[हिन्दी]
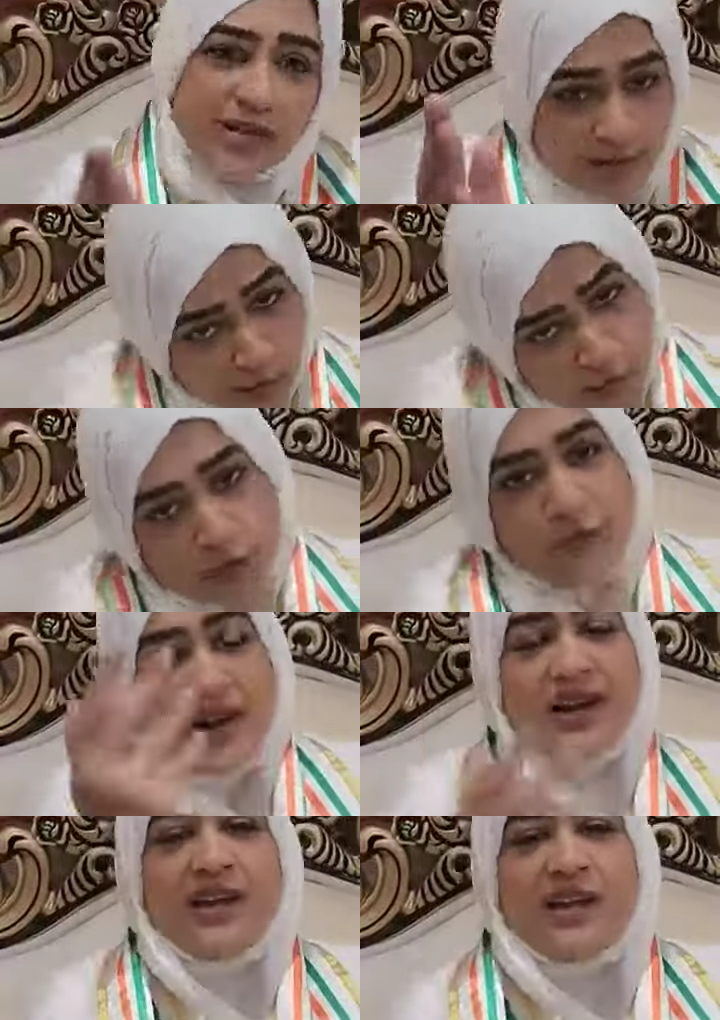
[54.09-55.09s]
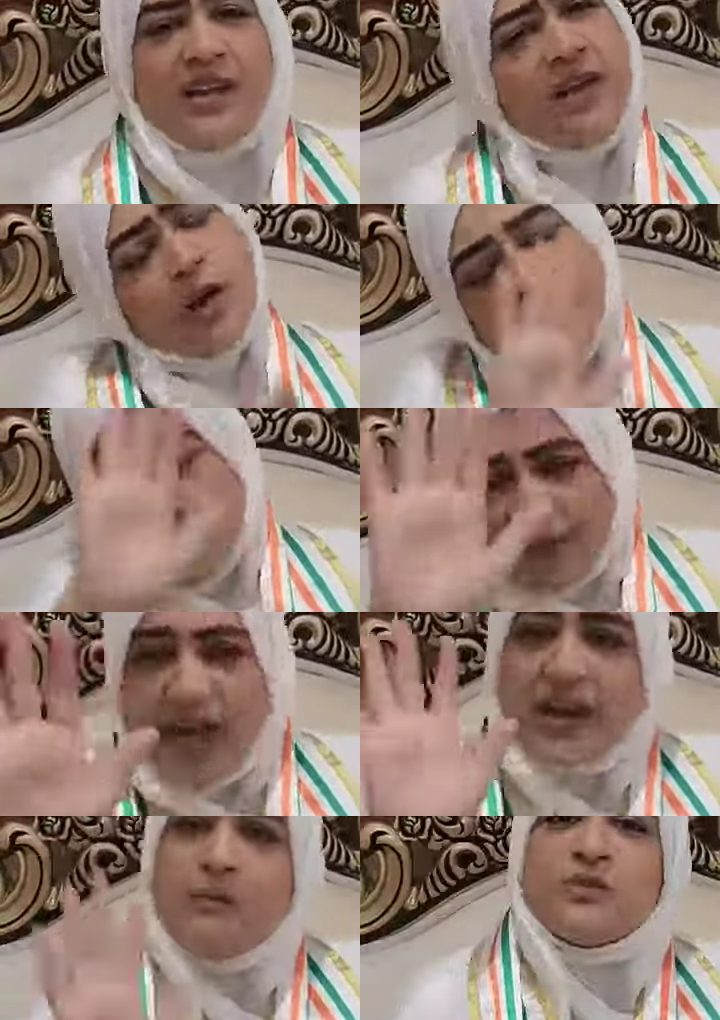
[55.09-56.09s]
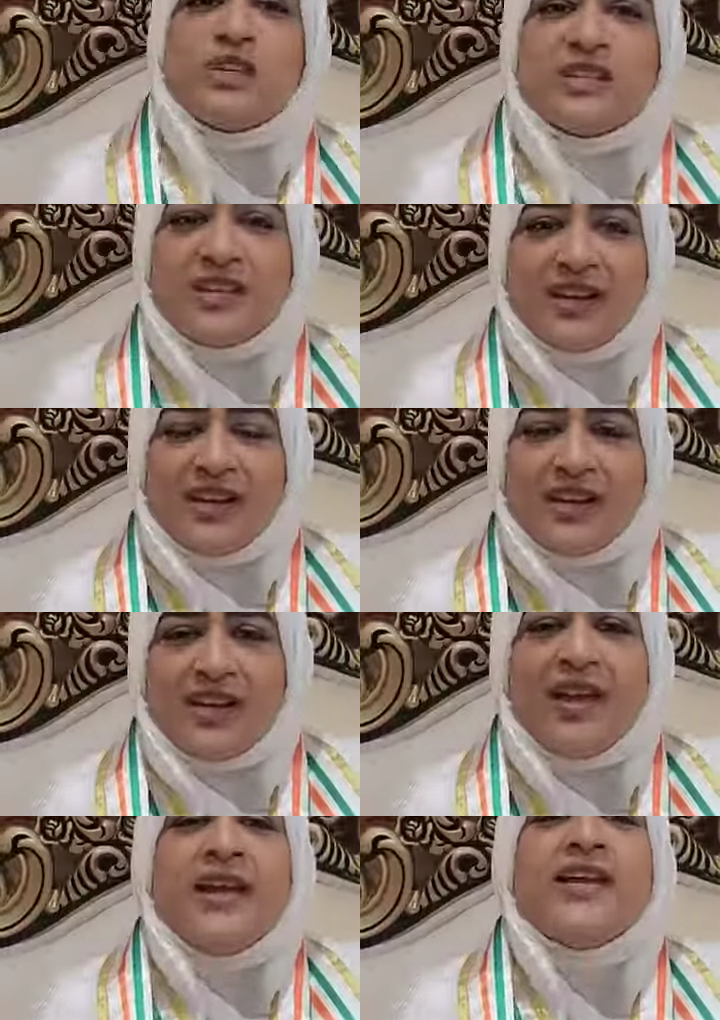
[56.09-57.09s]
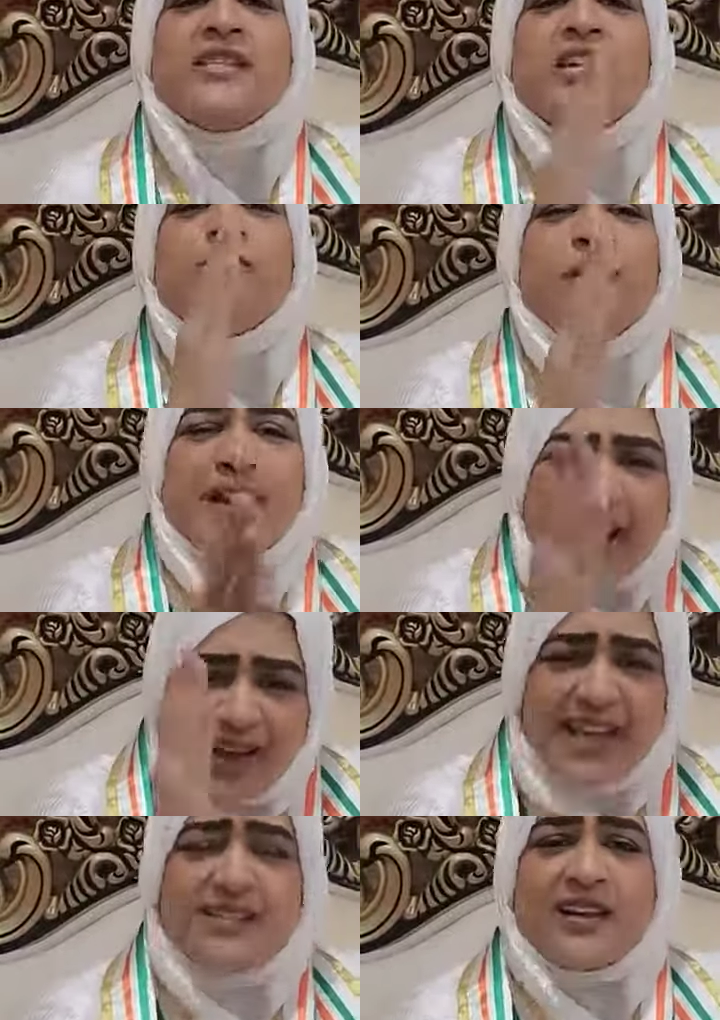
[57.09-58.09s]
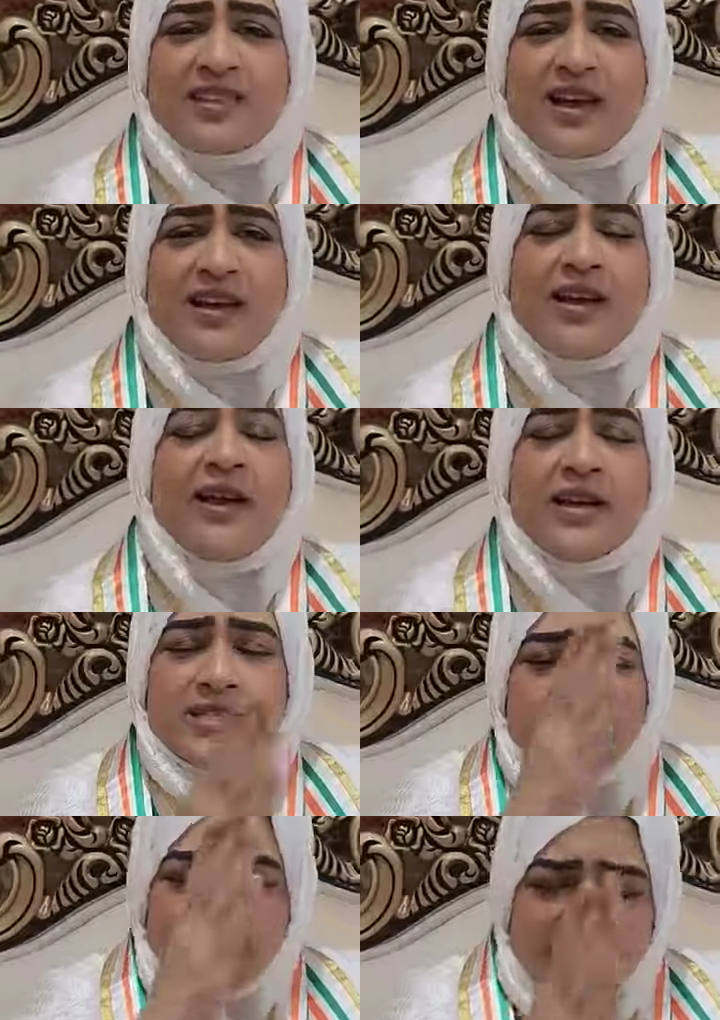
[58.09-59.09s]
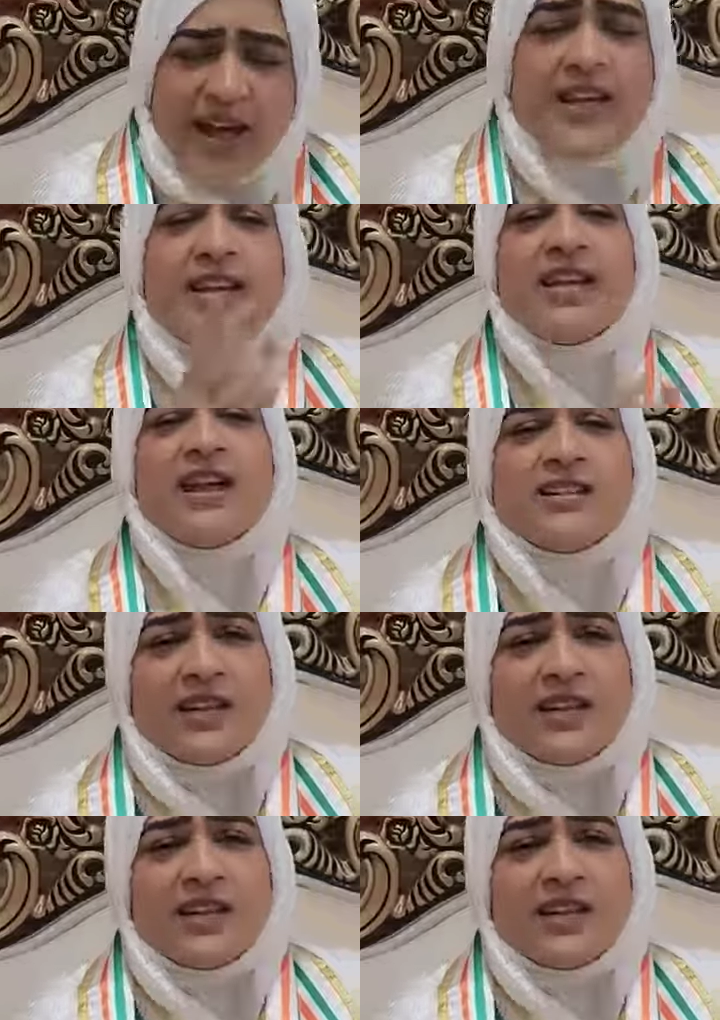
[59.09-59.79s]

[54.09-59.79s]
हैं क्या वो रोज मर रहे हैं वो भी आराम से जी रहे हैं ये सिर्फ बहकाया जाता है ये सिर्फ लड़ाई किया